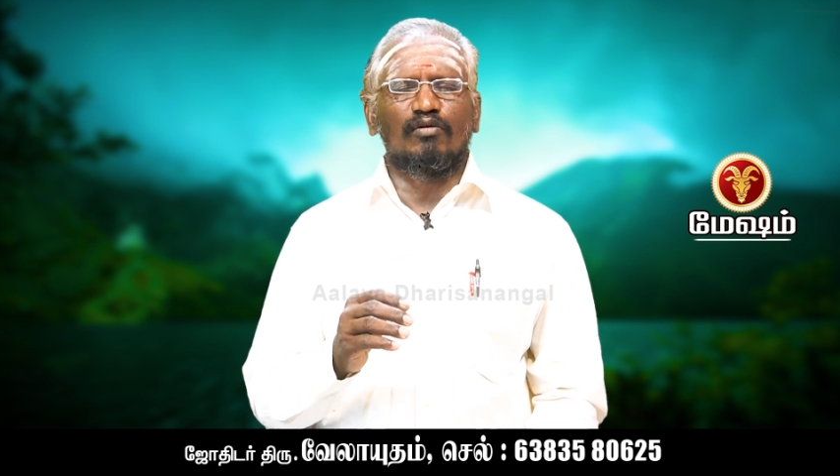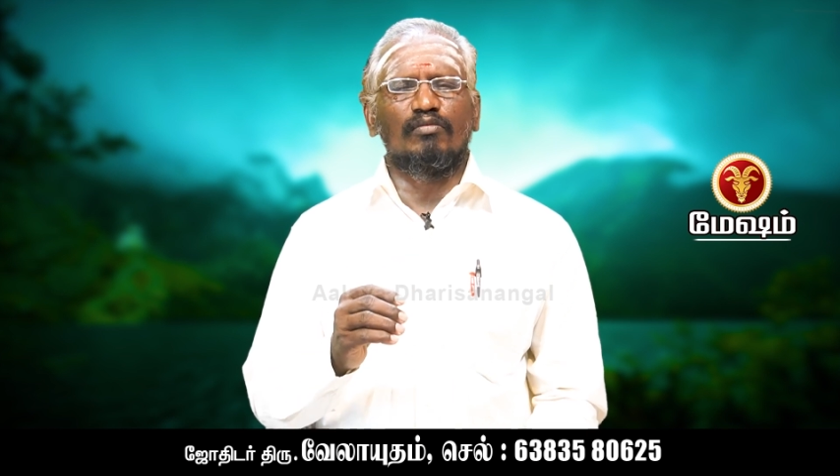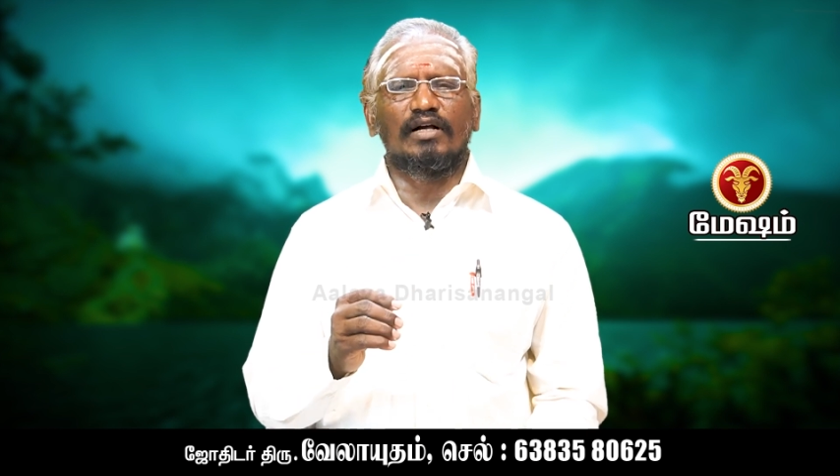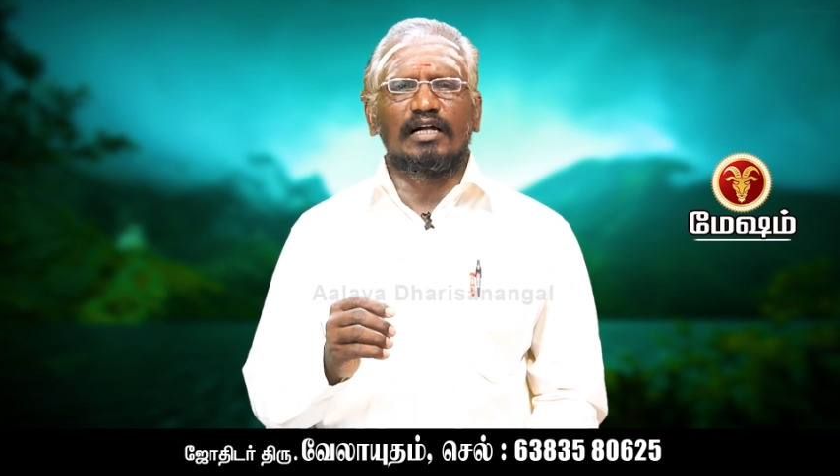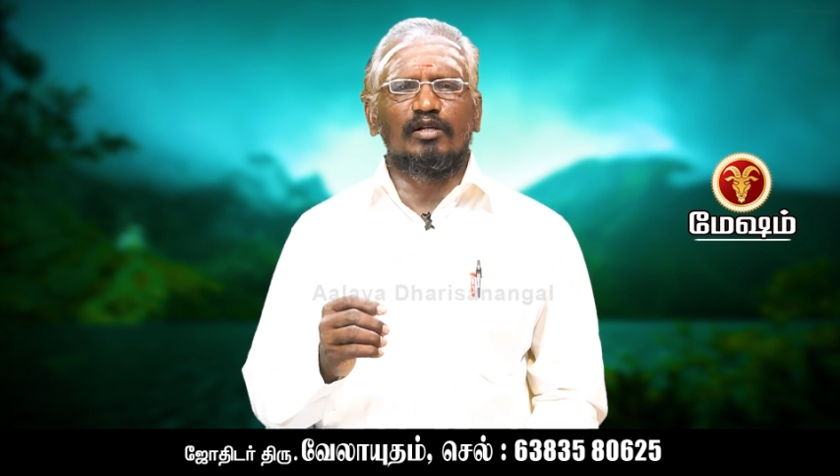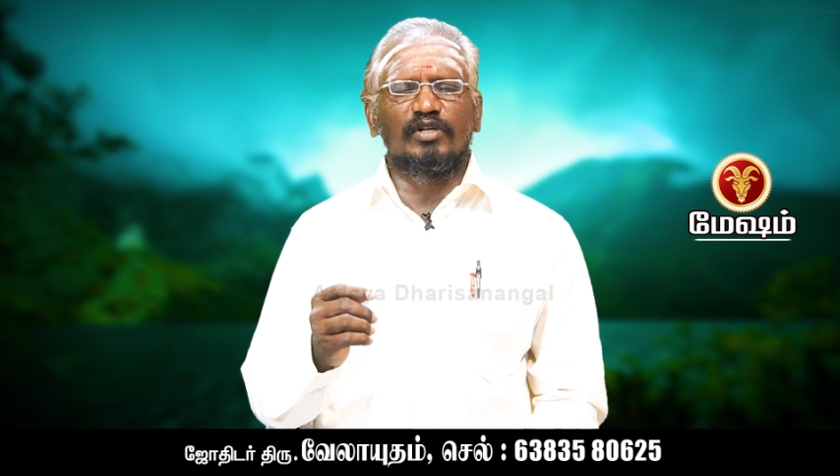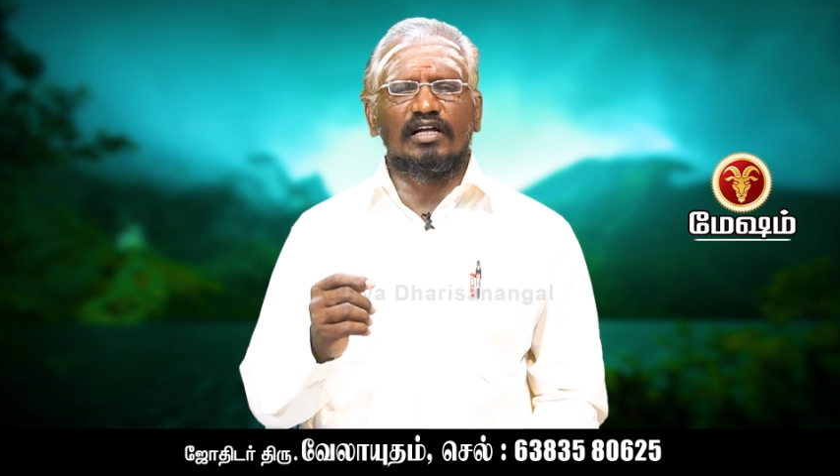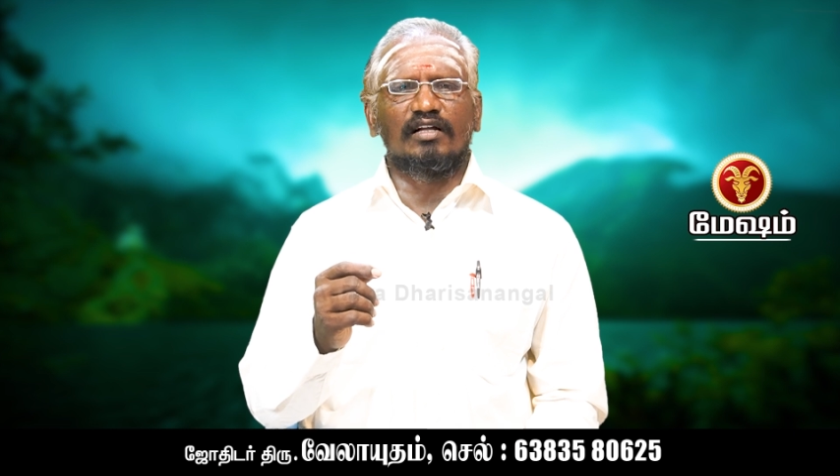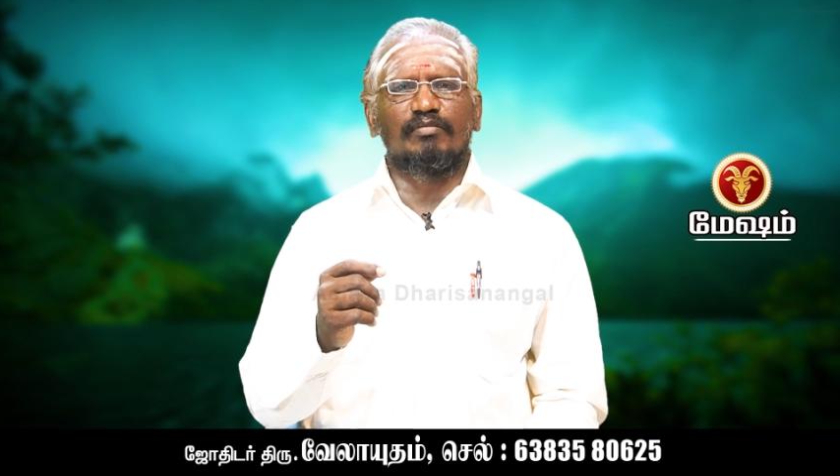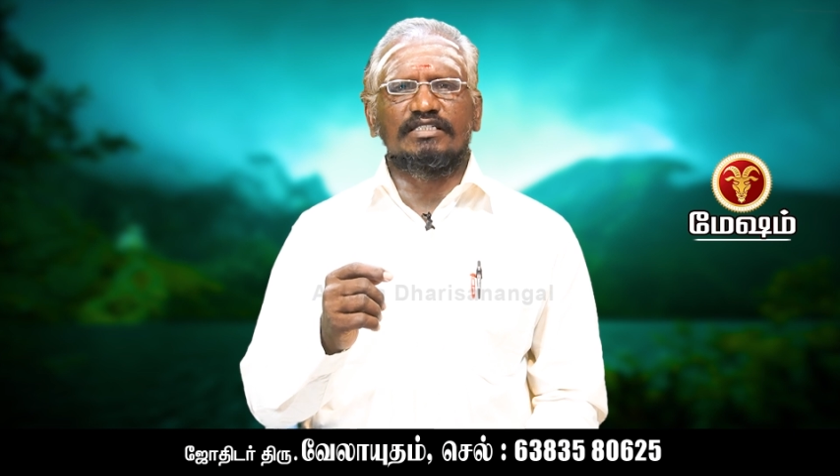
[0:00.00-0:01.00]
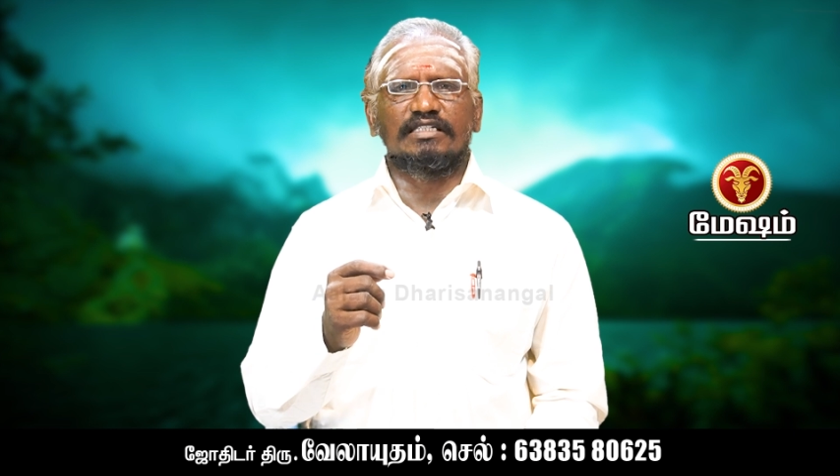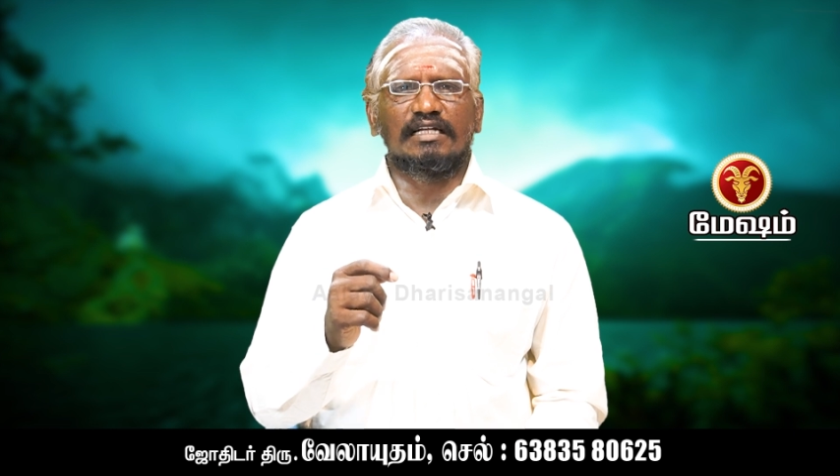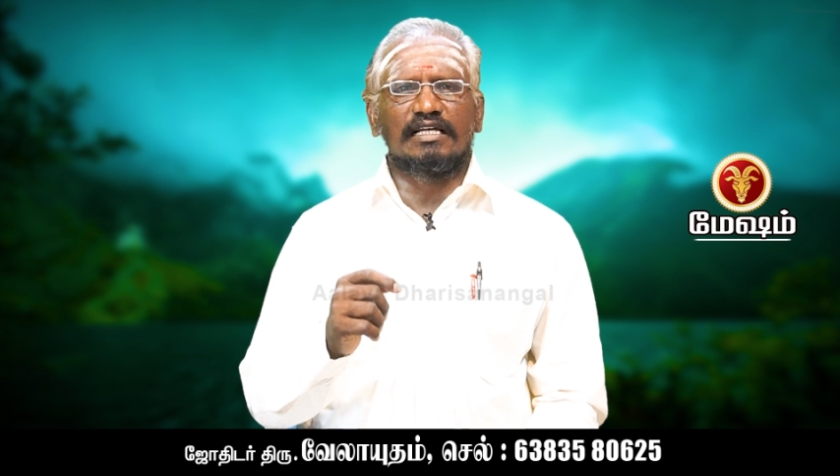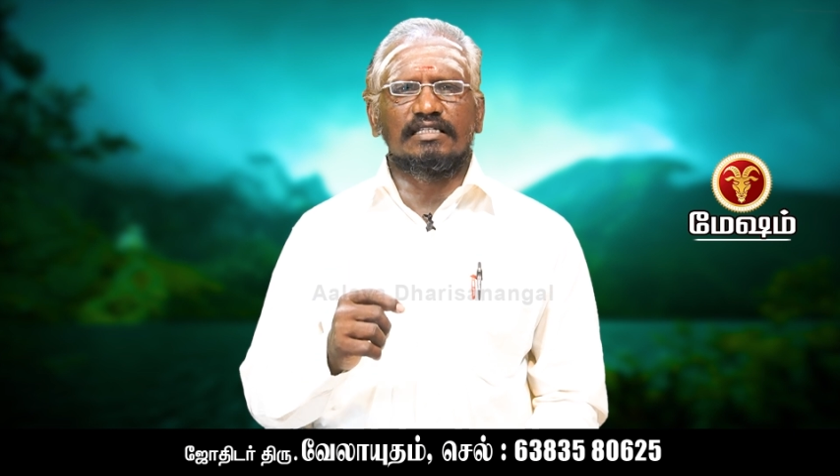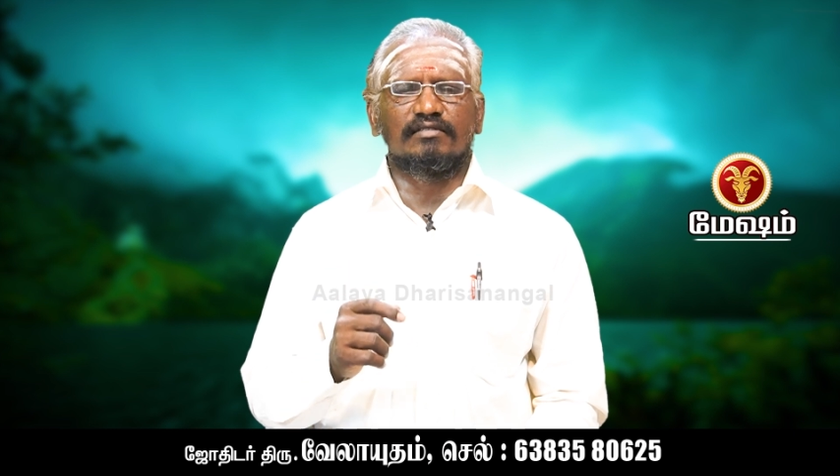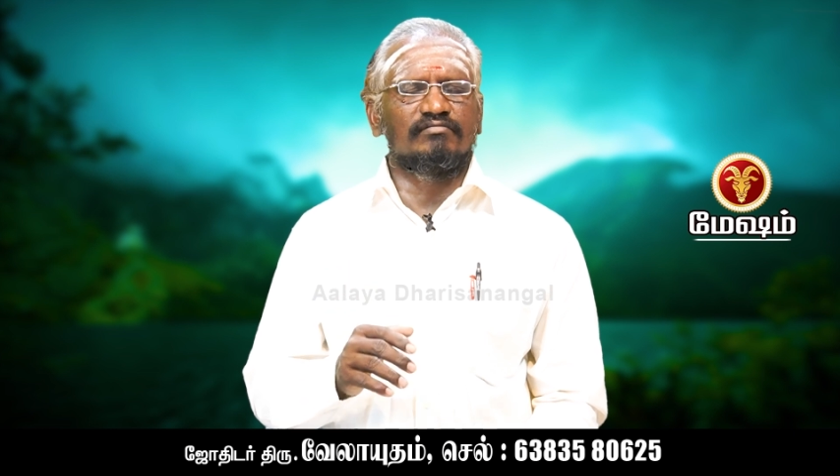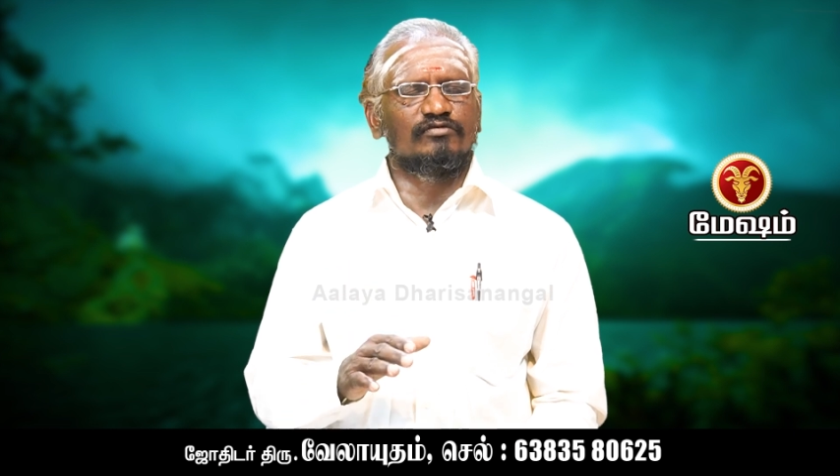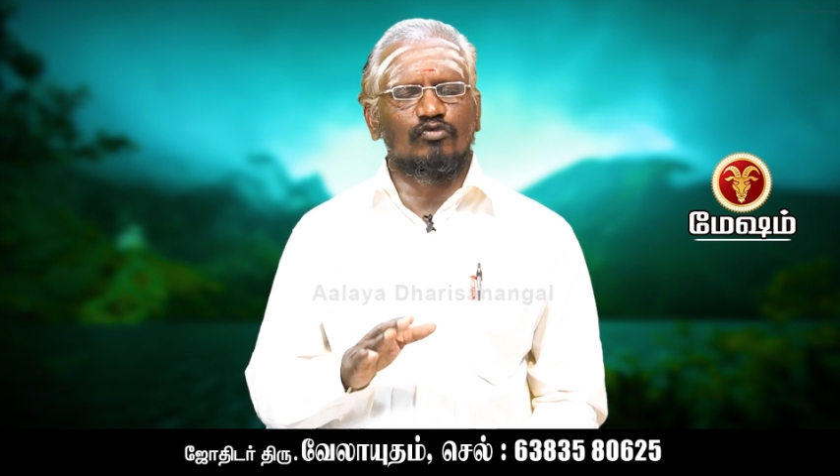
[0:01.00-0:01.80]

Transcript: ரொம்ப கடுமையான பிரச்சனைகளாக சார்